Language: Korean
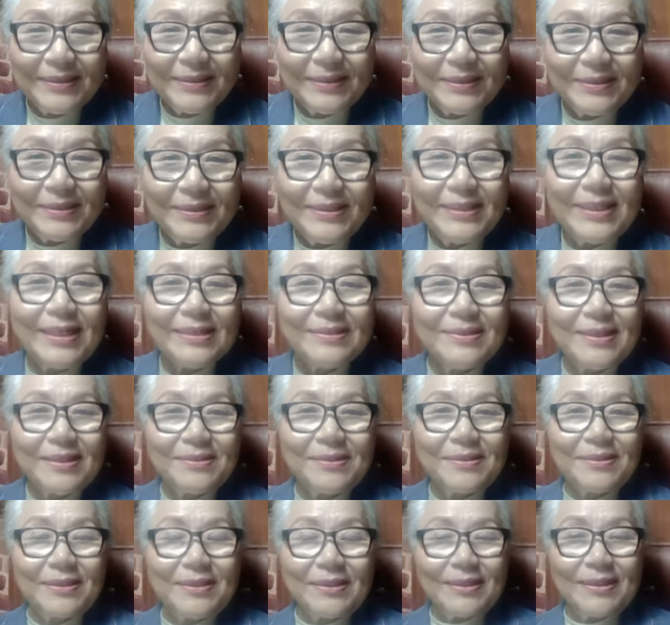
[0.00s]
예,
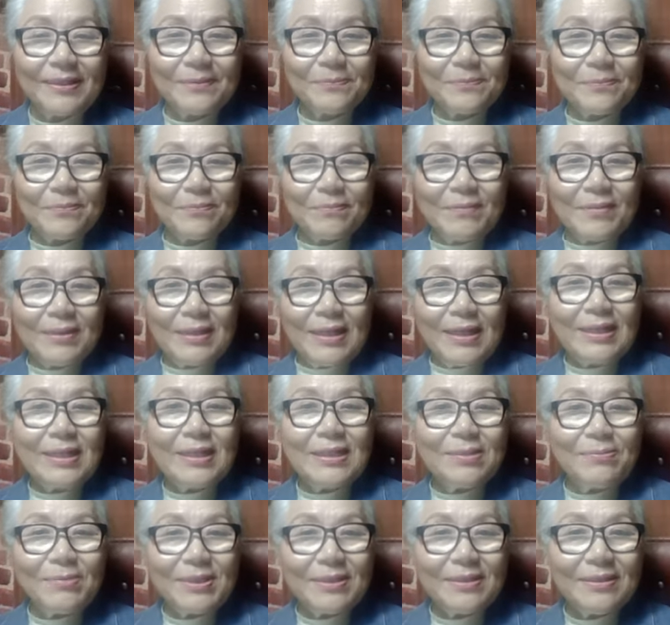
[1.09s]
신학생들이나
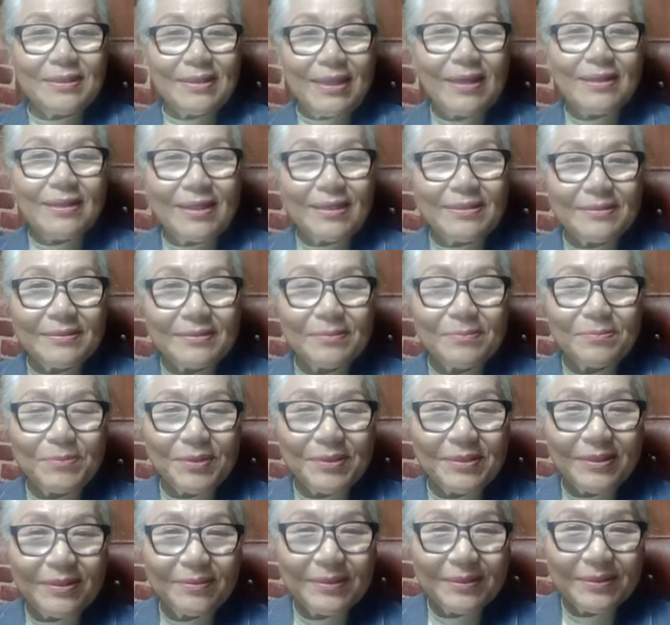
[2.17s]
하나님이 택하여서 뭐
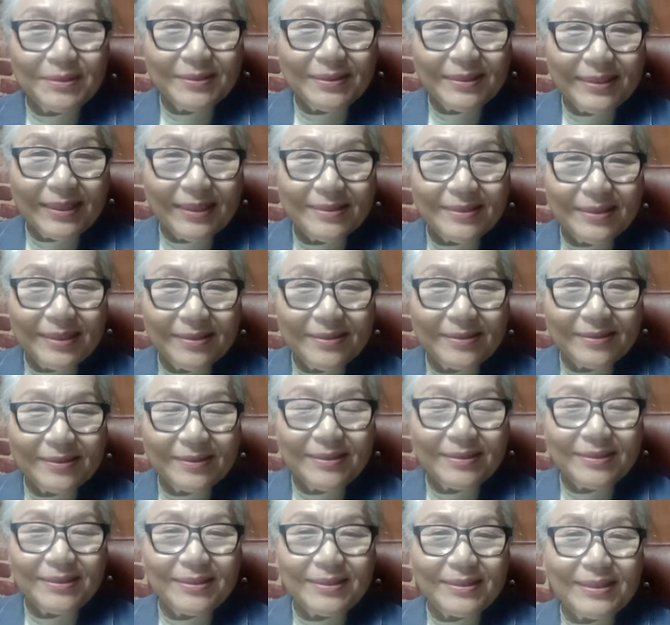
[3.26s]
신학생을
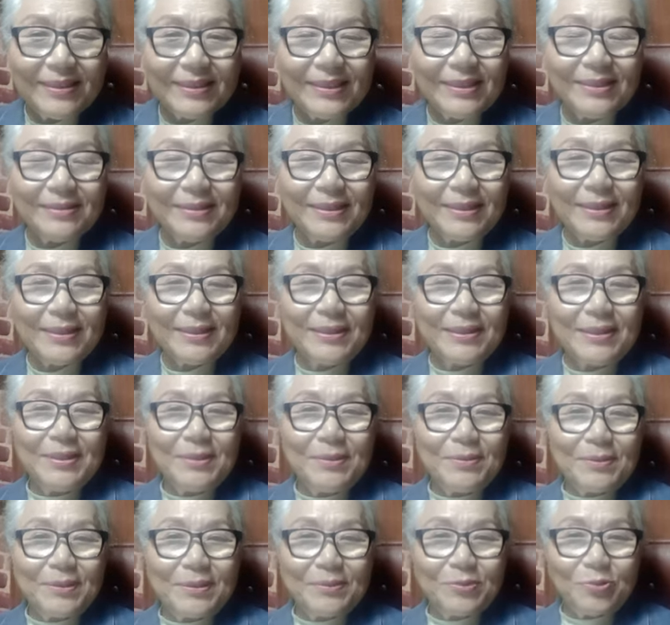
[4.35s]
시키거나
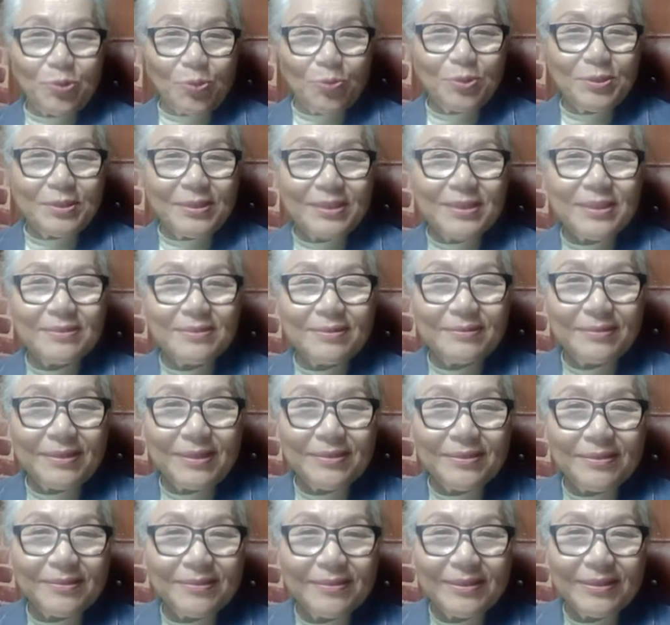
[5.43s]
종을 시켰을
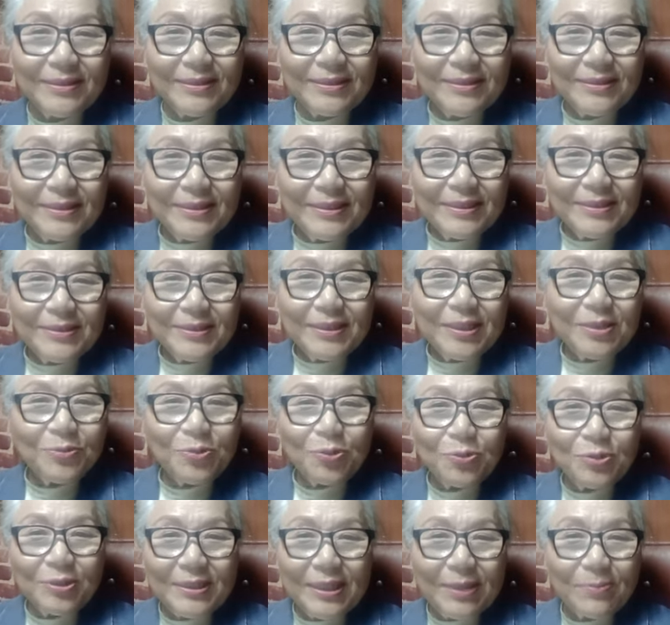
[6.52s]
때는 그
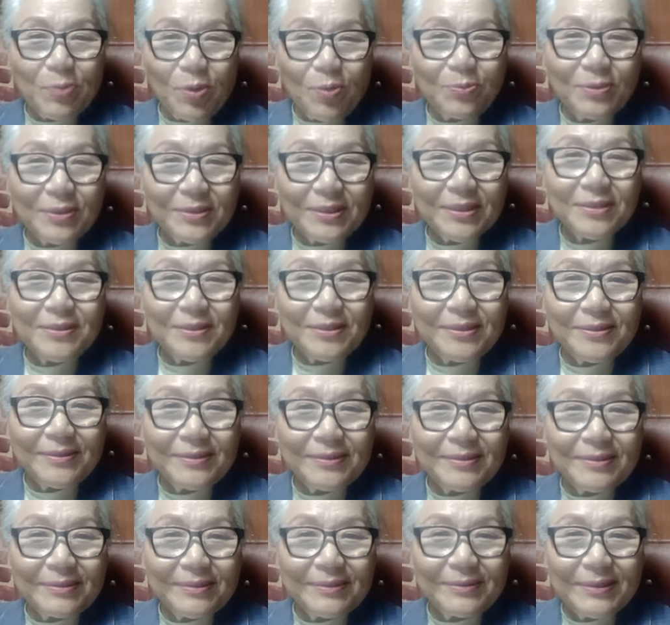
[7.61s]
성도들 딱 보면
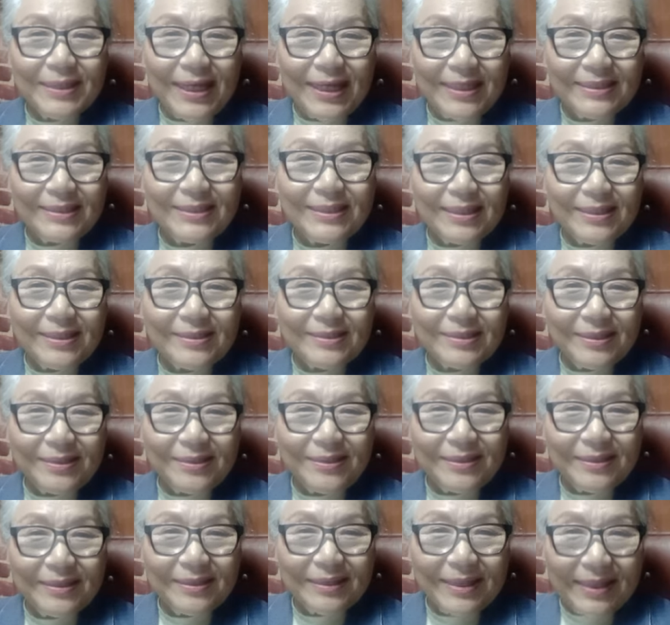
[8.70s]
저건 예, 가짜
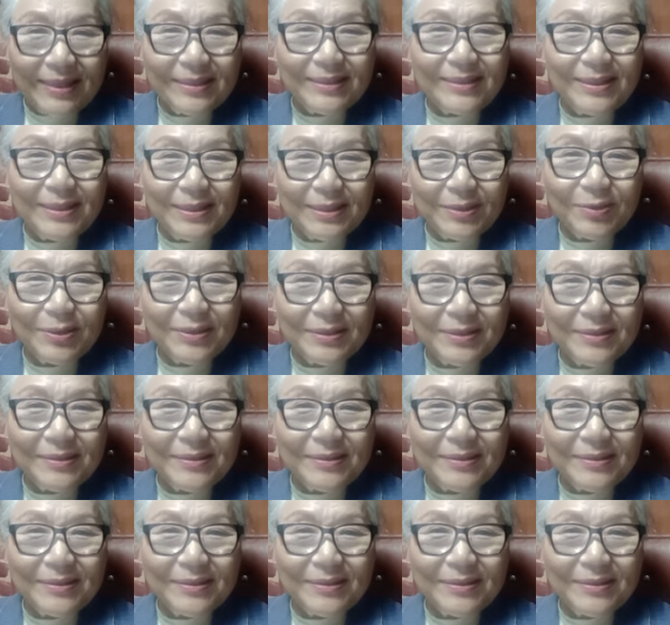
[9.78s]
가짜